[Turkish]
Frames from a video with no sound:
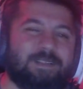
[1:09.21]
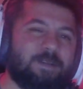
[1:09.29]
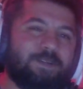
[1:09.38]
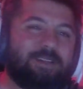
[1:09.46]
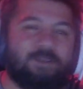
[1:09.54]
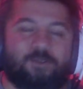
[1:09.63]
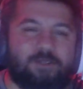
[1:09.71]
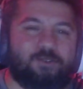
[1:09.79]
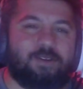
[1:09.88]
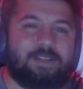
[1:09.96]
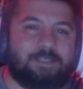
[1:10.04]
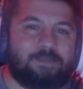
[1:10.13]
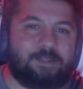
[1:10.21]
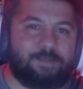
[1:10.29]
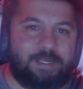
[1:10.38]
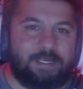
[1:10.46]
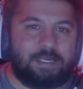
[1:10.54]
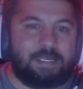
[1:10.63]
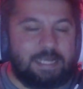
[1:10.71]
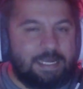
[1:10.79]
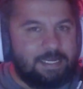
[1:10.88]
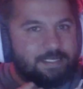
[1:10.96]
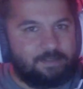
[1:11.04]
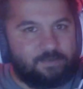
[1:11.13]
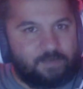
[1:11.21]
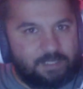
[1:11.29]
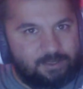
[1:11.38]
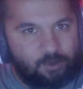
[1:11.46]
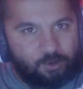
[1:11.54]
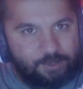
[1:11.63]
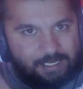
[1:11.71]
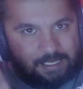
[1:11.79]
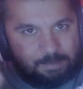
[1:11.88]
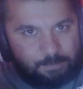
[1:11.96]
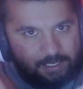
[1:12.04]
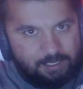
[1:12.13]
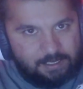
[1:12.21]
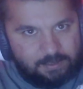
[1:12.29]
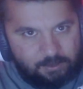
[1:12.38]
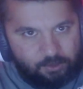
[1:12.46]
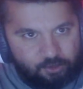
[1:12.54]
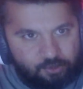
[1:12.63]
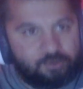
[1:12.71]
Biraz önce söylediğim gibi X Infinity oynayarak para kazanıyorsunuz.